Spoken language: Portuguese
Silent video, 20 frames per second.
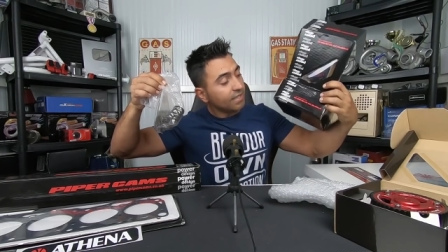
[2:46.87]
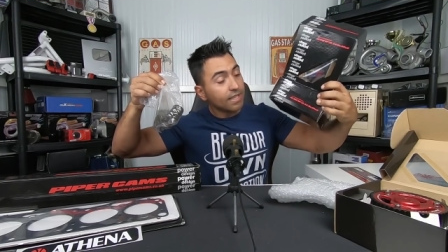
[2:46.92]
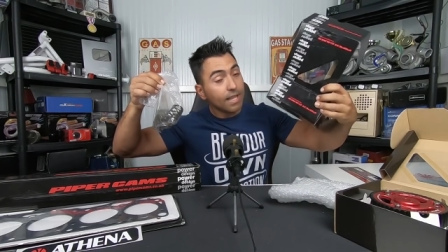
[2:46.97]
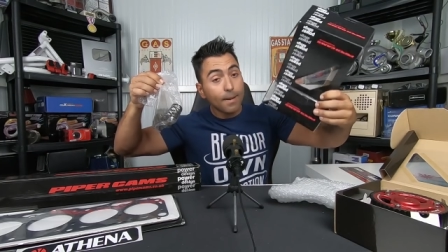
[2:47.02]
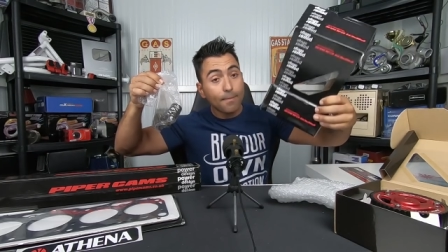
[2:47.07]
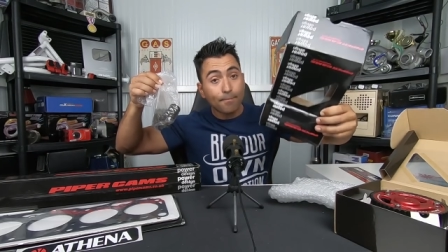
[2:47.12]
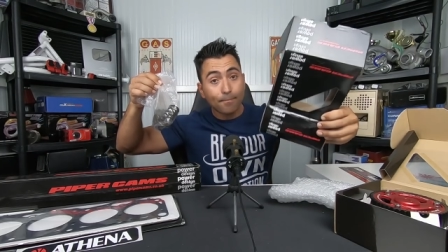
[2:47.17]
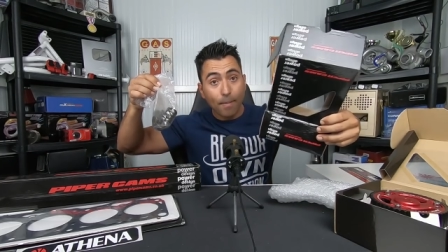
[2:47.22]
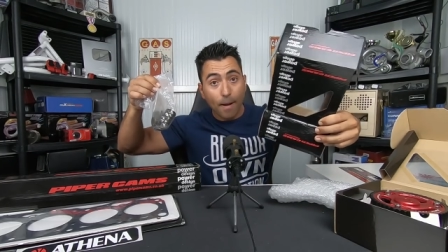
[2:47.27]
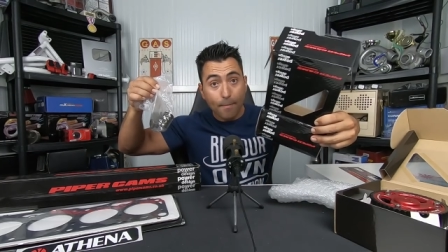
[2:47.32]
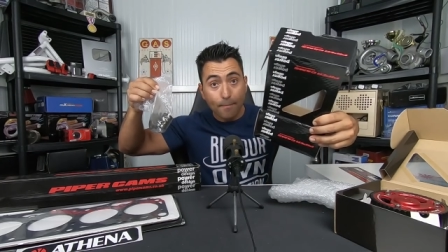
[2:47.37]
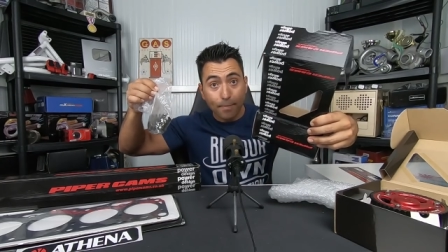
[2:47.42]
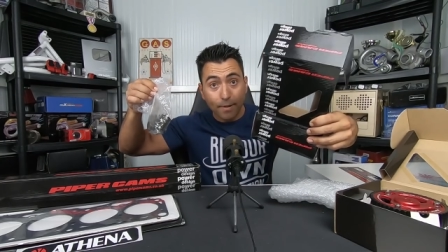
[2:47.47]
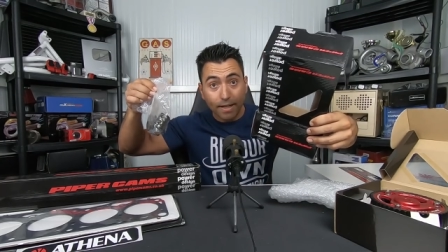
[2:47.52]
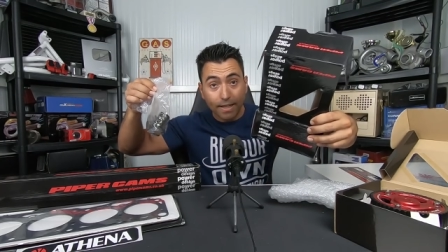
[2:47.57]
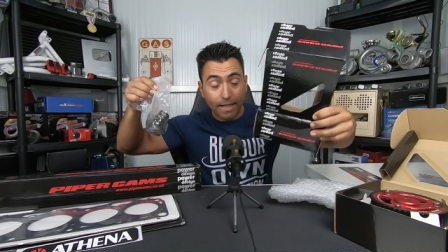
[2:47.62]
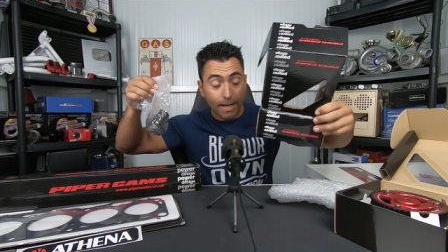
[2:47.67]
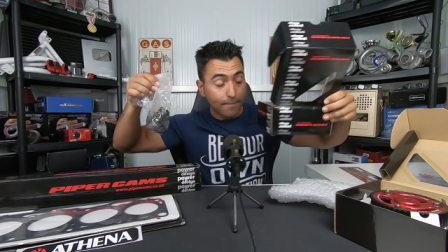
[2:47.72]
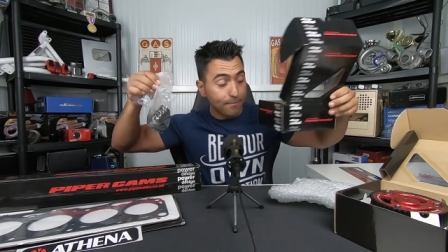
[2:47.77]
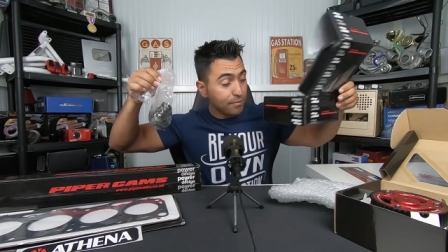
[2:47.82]
Da
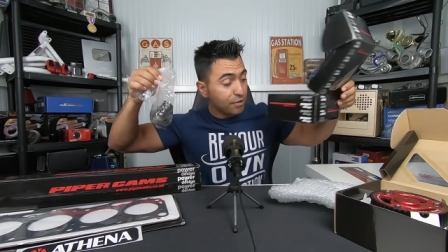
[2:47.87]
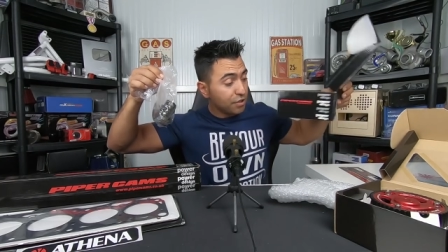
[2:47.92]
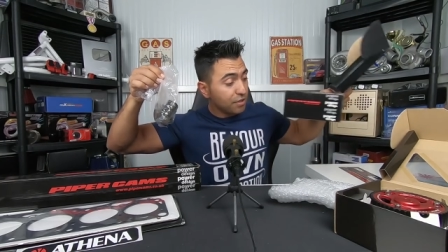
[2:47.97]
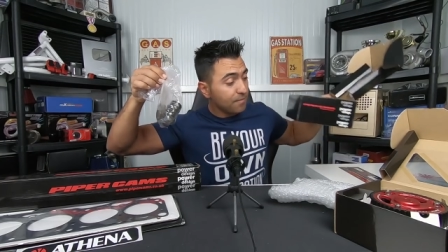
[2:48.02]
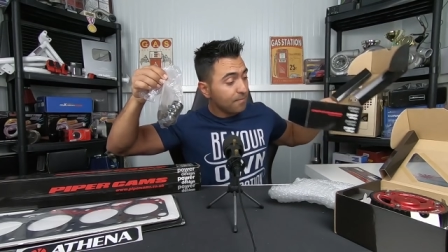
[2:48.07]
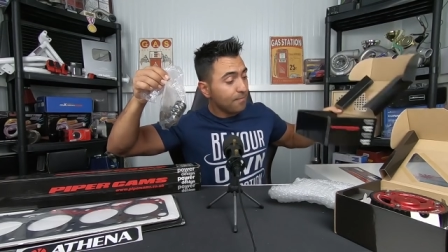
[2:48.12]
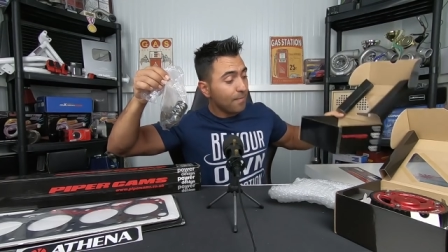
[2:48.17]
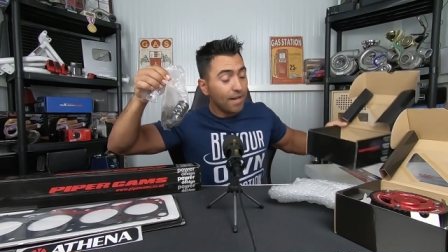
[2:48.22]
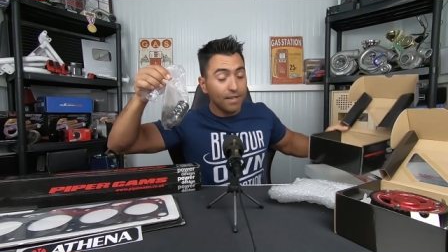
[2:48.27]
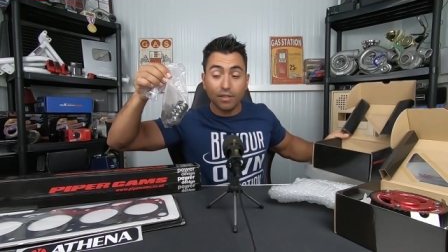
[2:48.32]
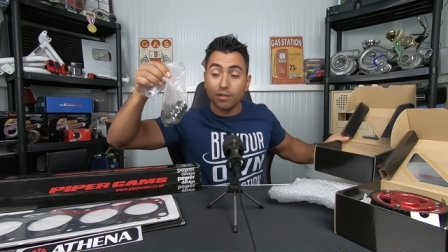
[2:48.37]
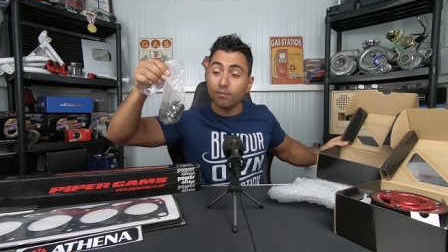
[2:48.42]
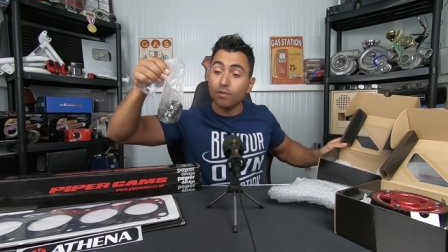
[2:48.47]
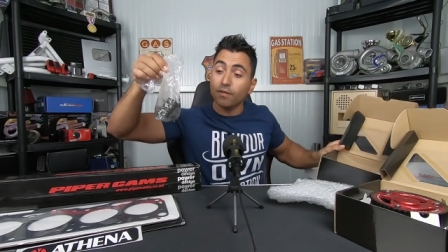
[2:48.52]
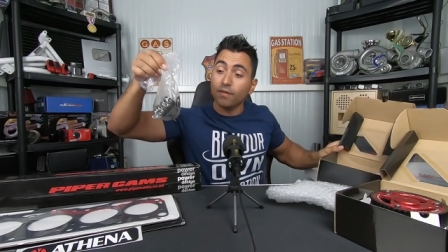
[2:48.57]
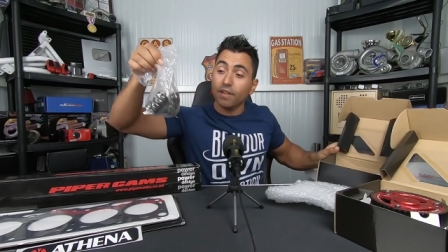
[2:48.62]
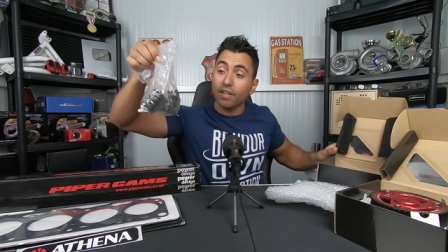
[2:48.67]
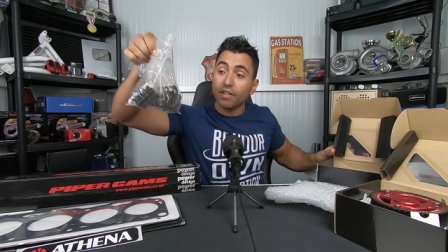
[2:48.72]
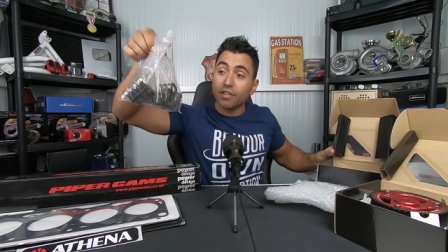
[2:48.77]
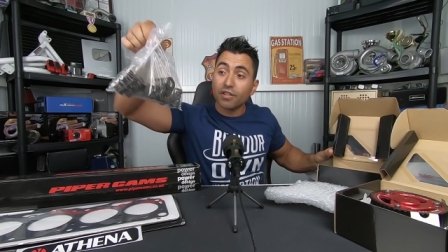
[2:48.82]
Piper Cams, mais uma
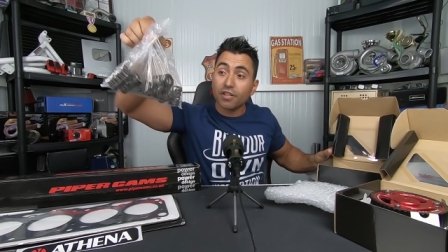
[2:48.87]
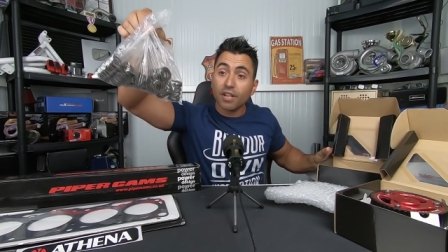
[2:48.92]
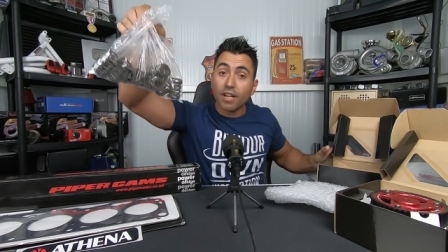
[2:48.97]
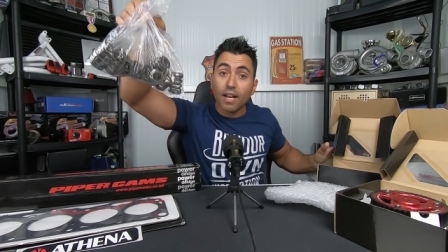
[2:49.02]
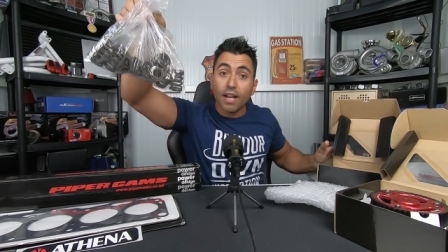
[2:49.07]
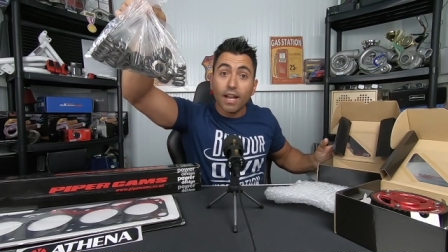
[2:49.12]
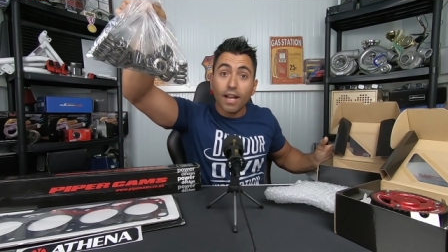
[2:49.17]
vez.